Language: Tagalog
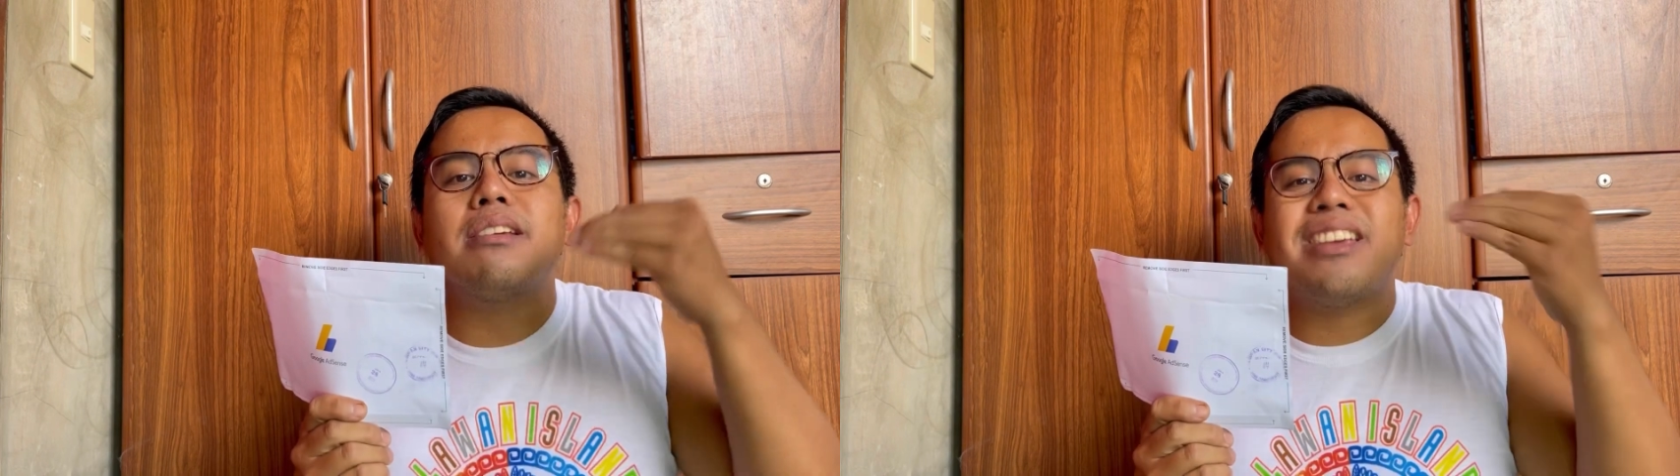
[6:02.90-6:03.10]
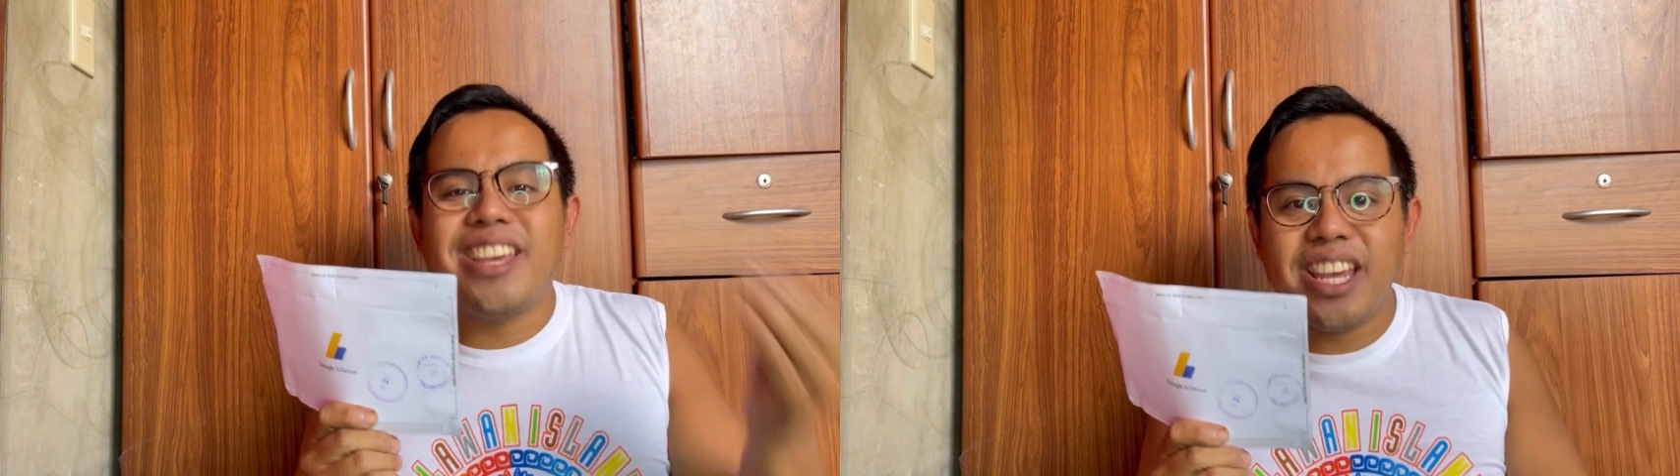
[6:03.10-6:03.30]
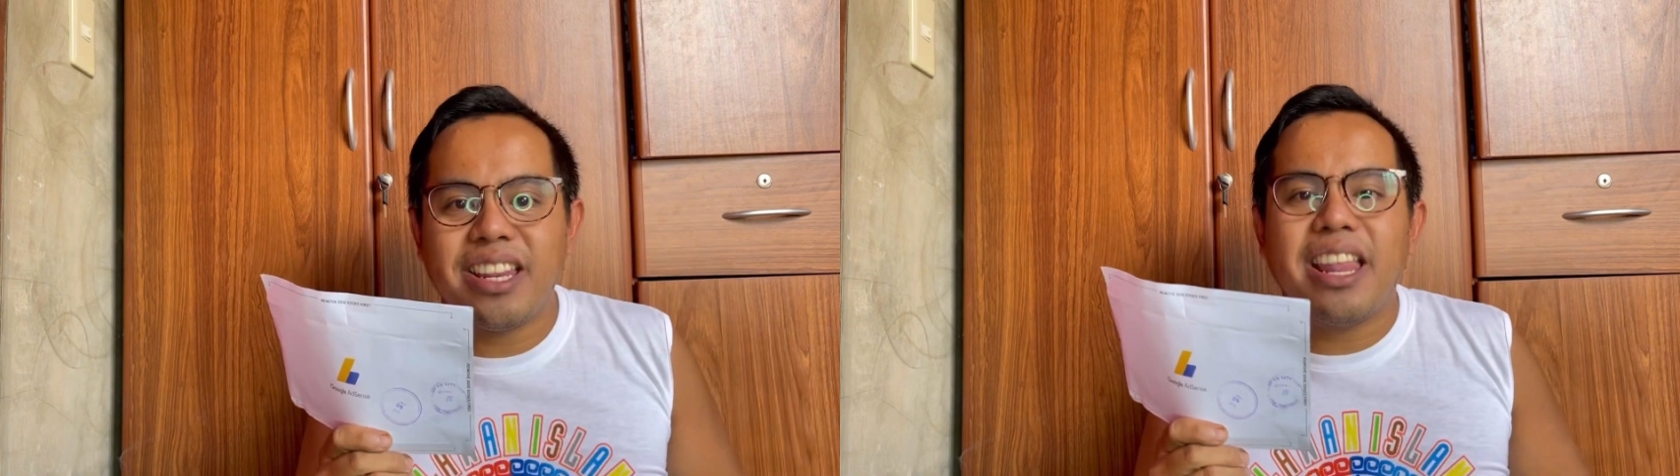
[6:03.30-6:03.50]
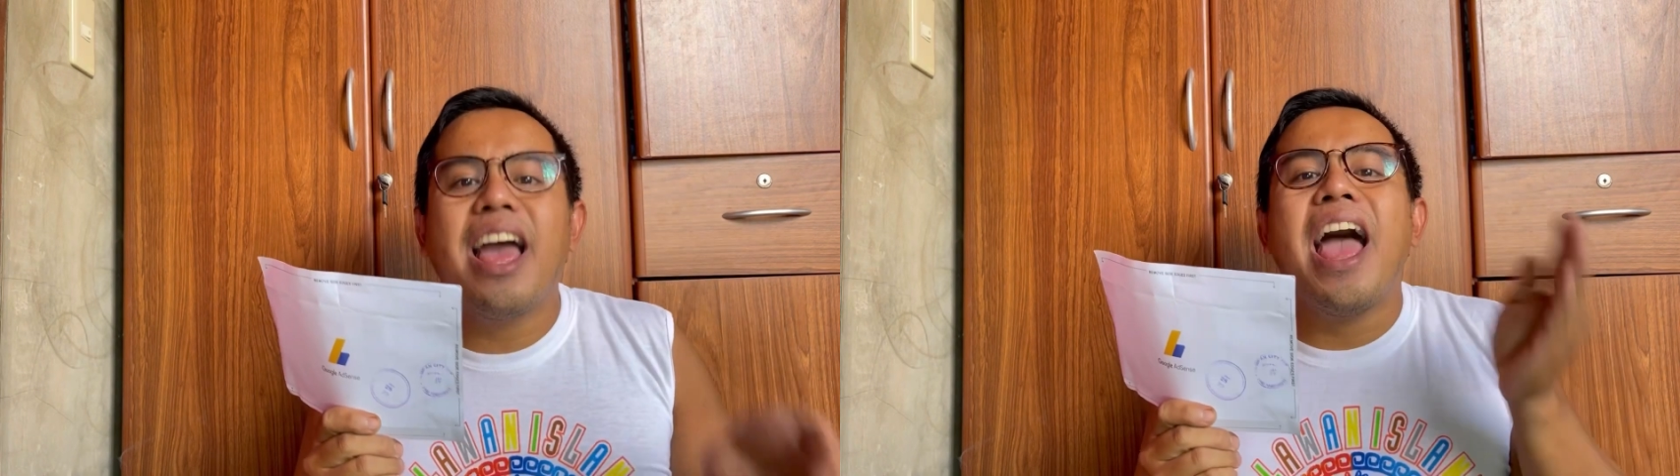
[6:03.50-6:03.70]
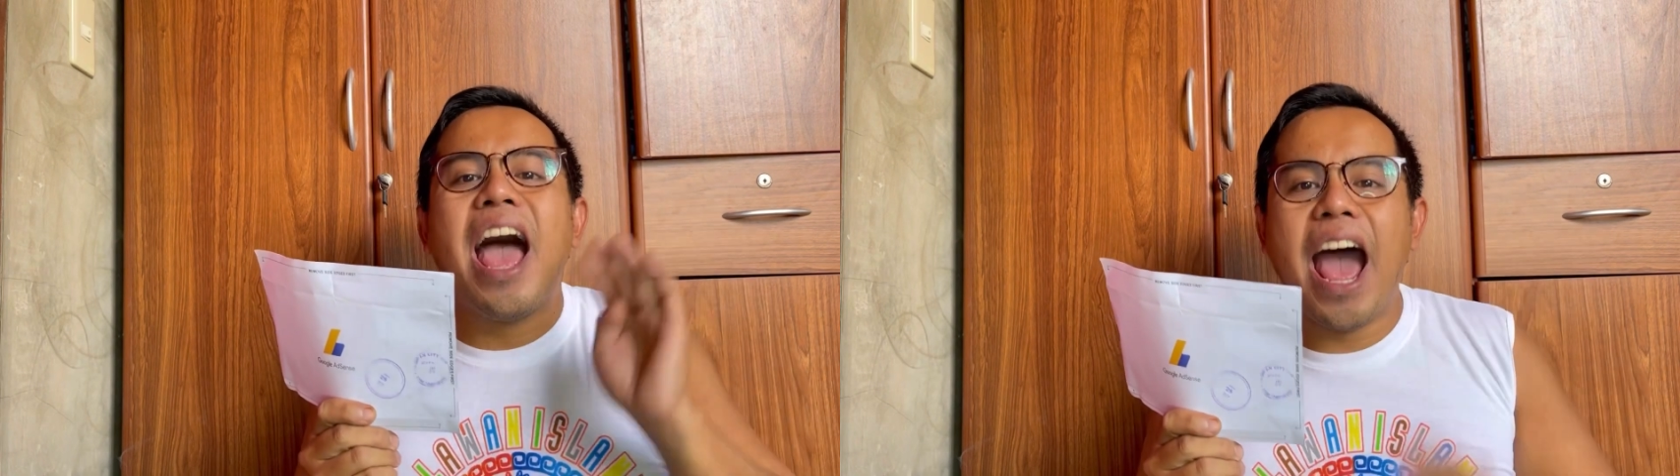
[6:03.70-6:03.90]
in
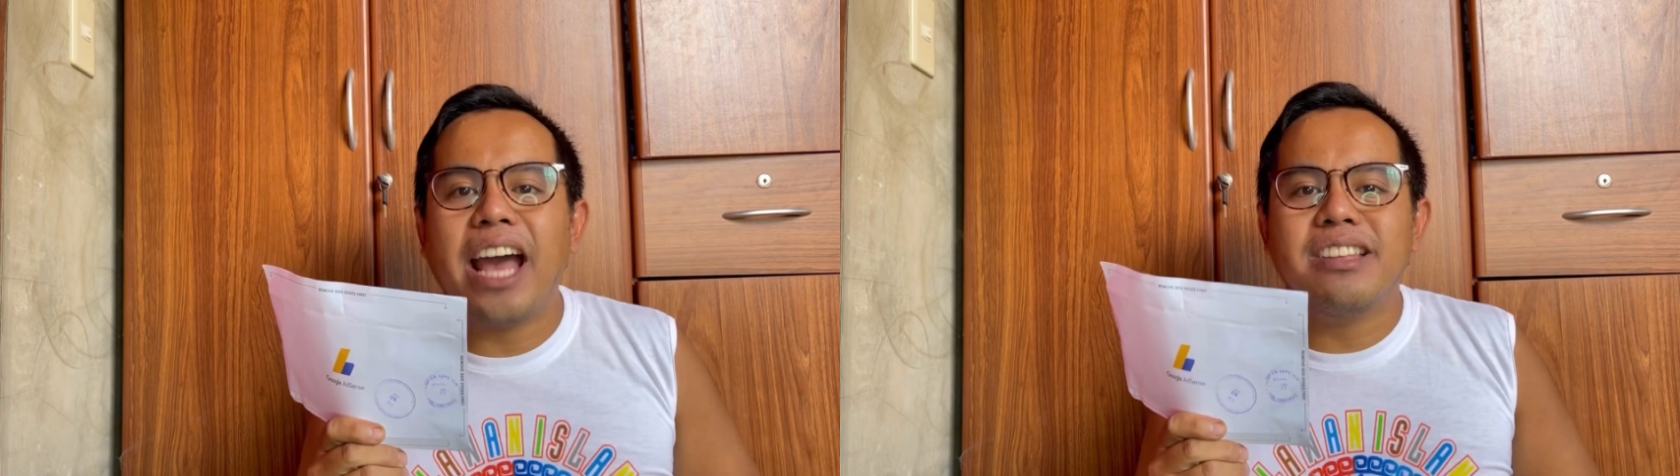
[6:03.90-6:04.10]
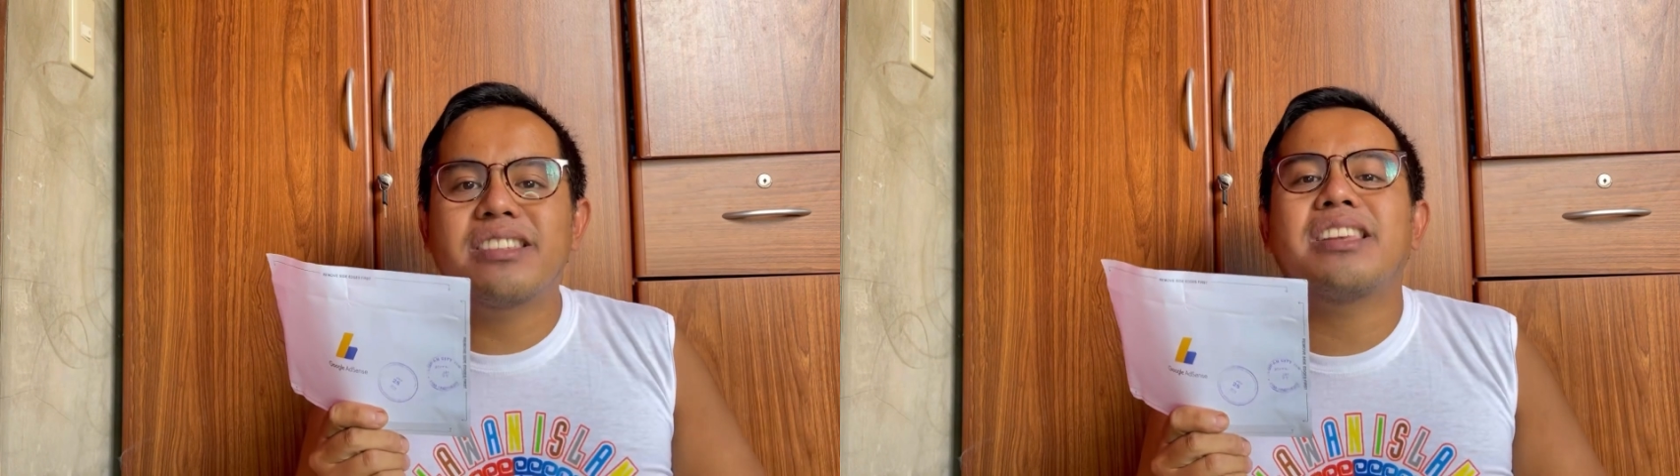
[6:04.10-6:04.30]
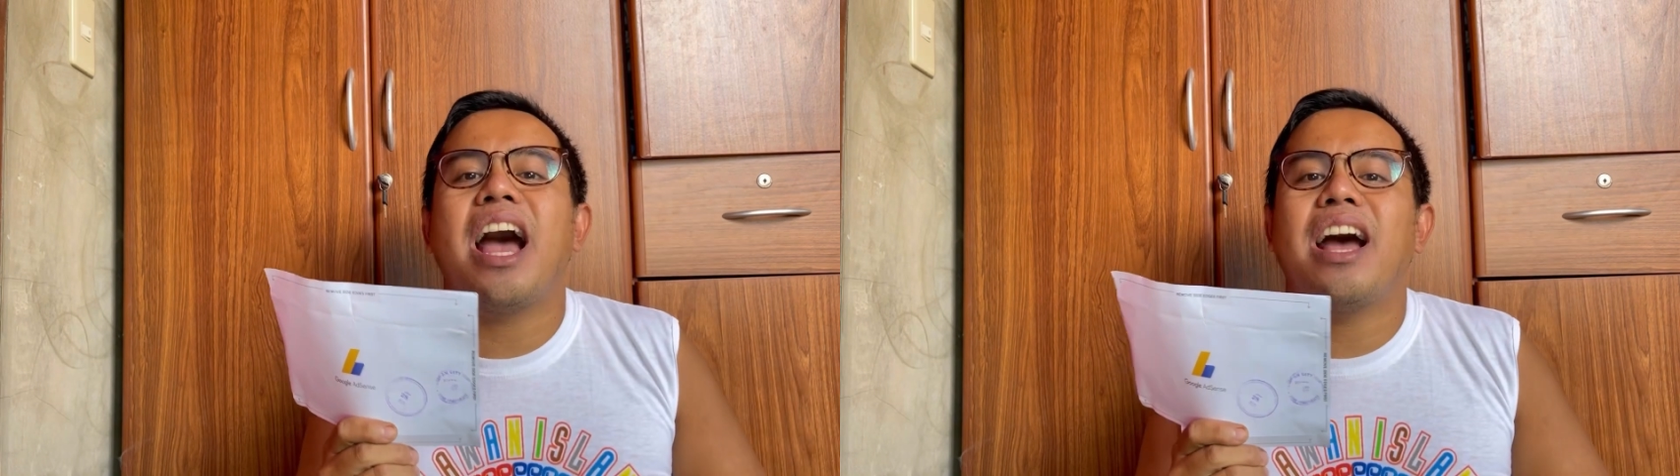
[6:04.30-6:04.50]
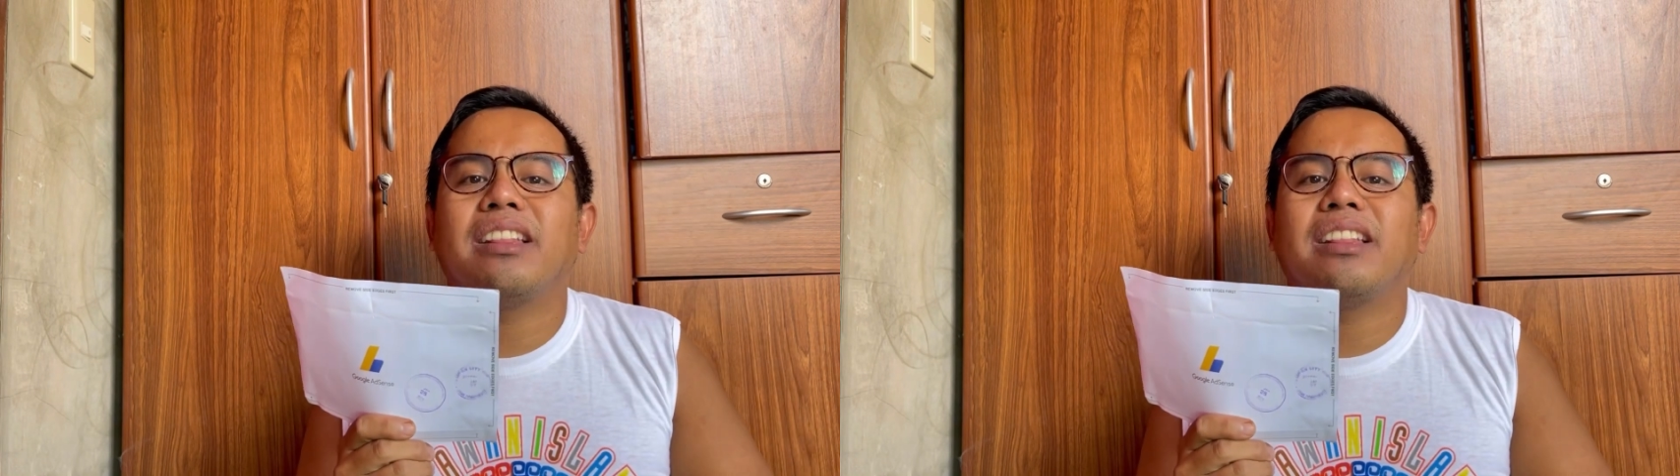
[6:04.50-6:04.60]
ads sa